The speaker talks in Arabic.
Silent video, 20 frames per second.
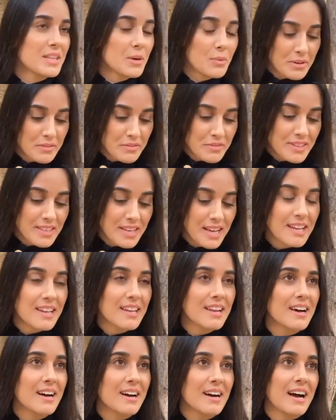واقفين
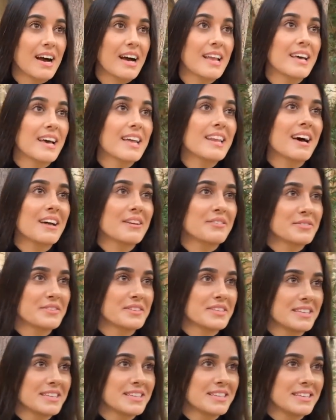هلا على القلعه
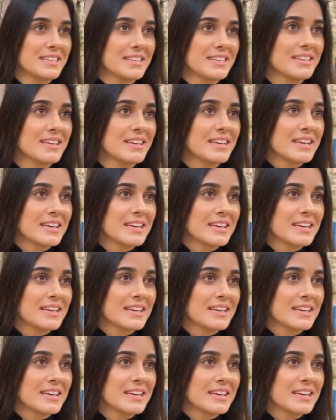الفينيقيه